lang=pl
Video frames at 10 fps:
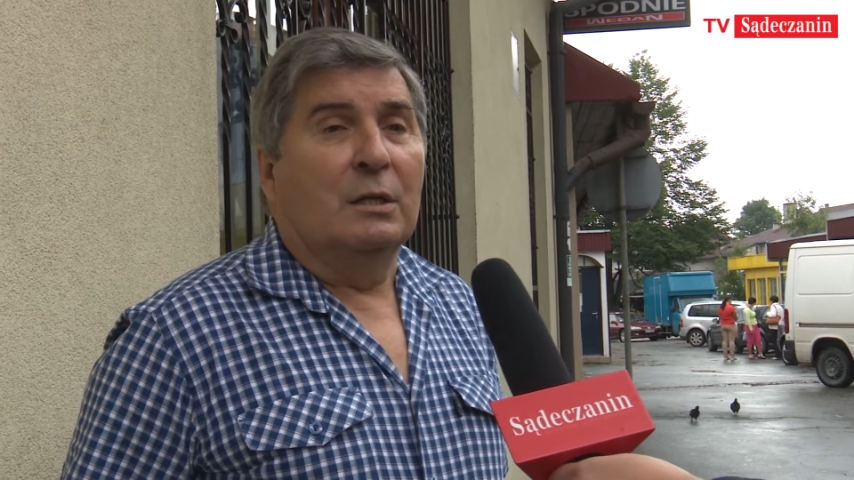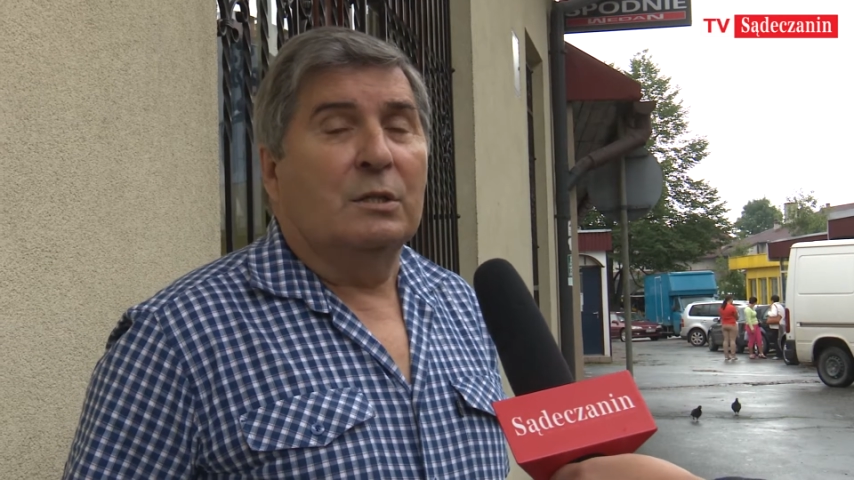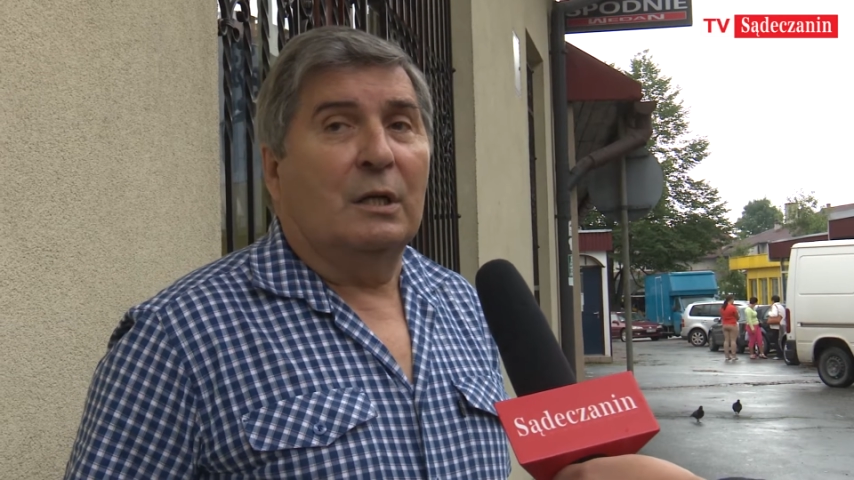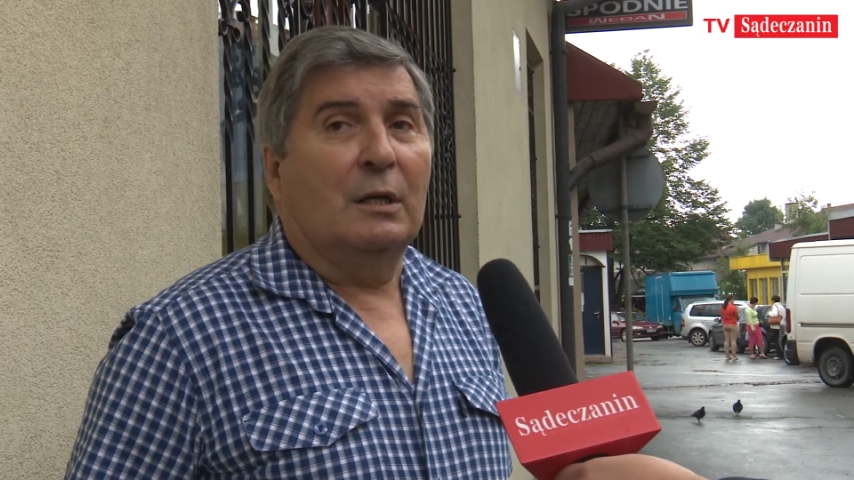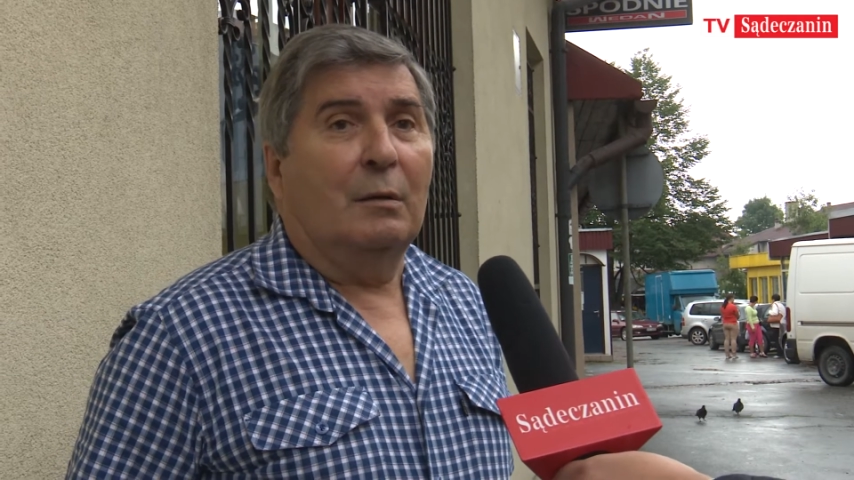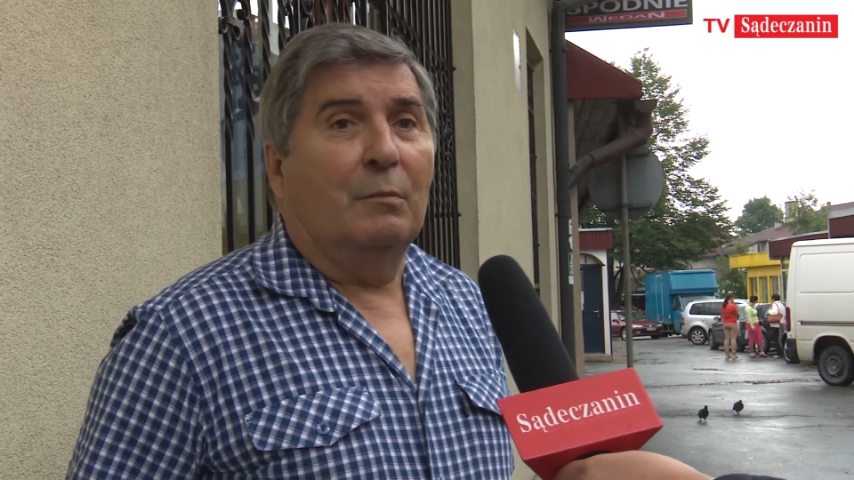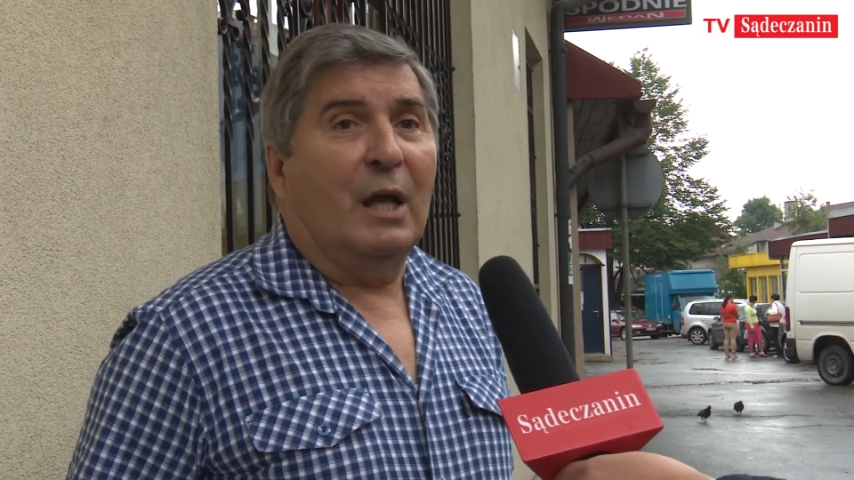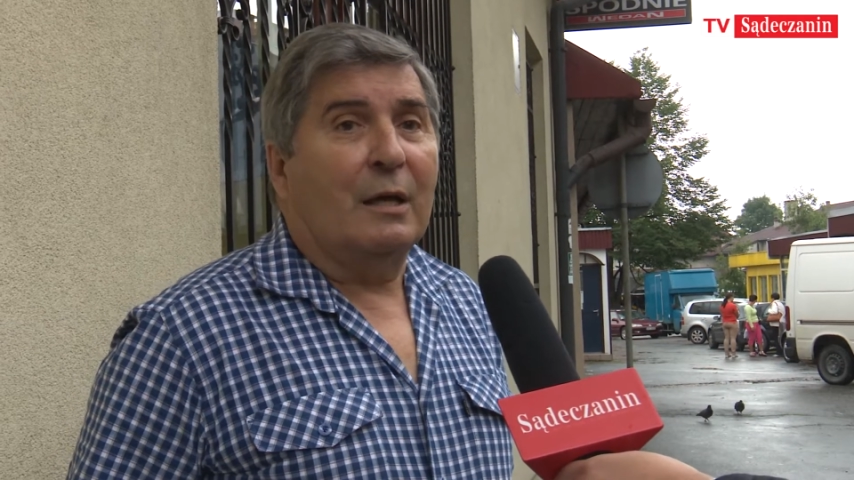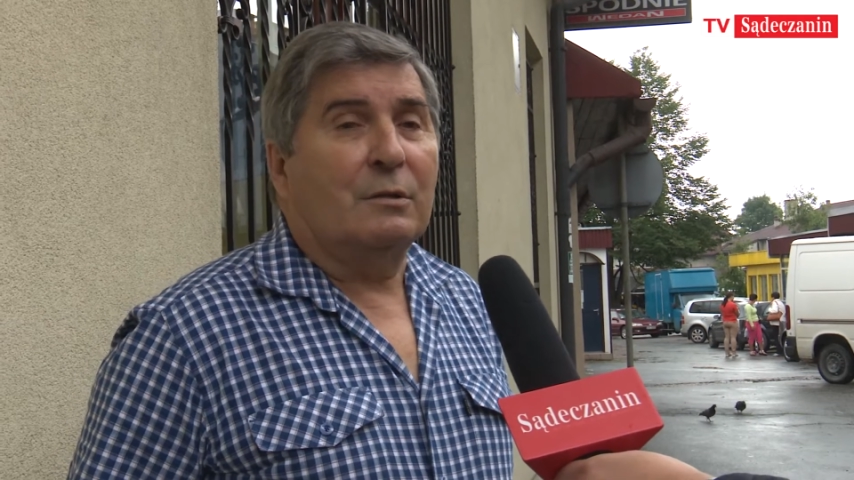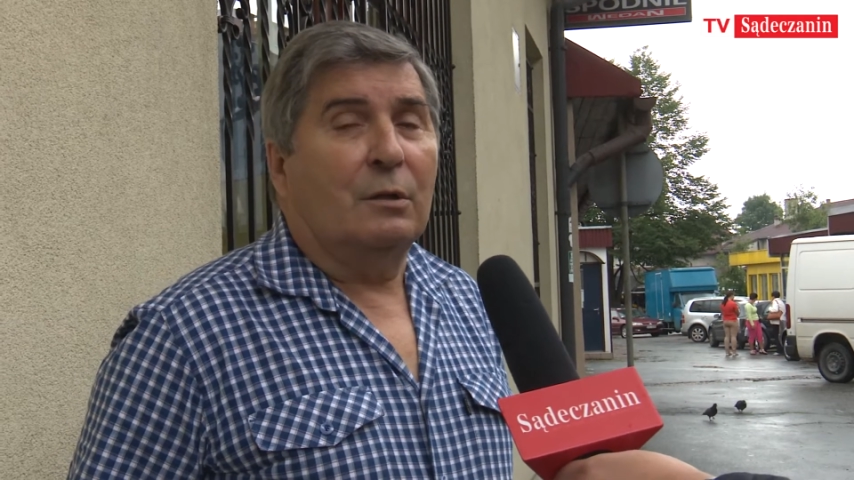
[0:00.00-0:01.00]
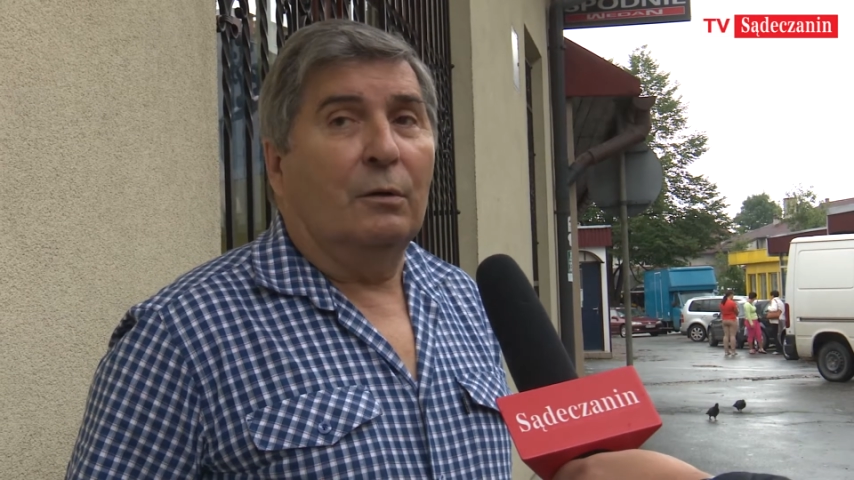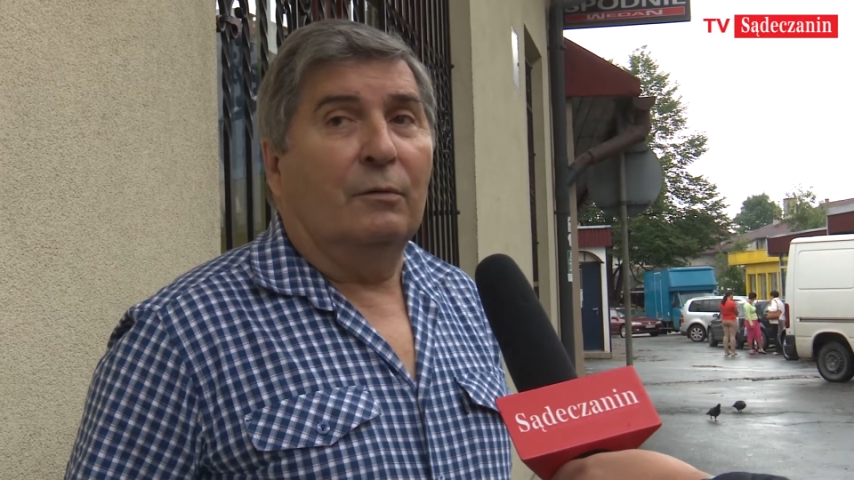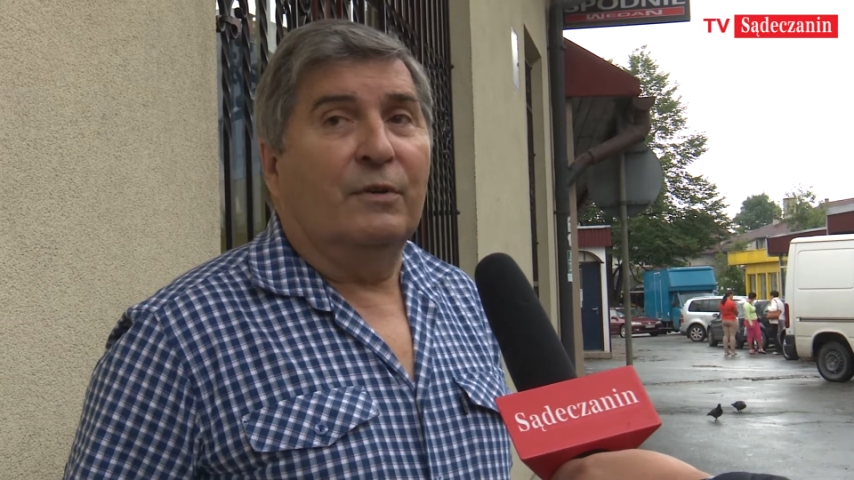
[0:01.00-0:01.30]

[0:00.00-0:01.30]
że miasto